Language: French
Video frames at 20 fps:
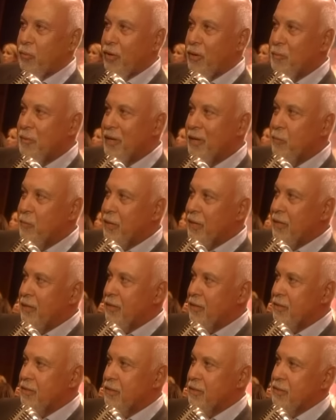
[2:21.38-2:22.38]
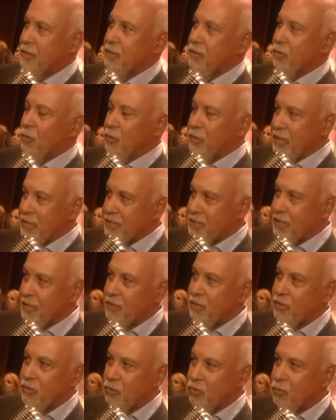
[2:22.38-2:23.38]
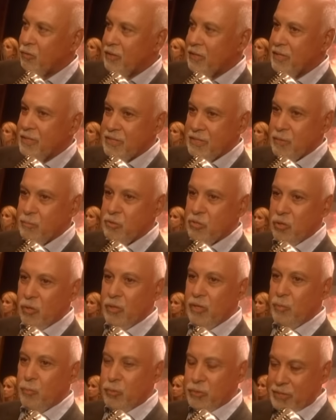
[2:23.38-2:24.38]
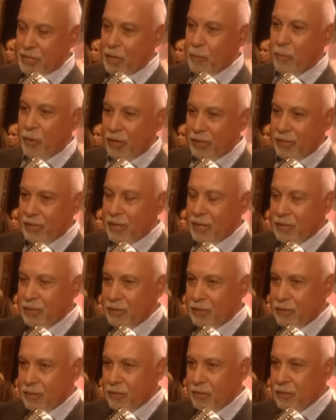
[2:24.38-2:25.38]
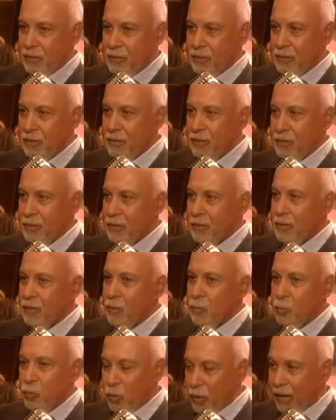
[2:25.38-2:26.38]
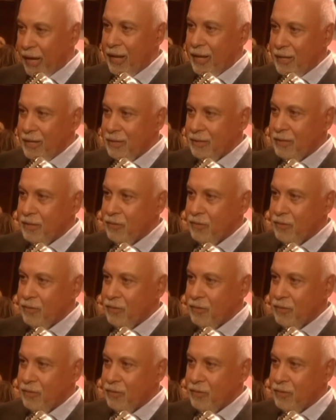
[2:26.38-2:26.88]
Premièrement, on essaie de trouver les émissions les plus importantes euh, pour elle.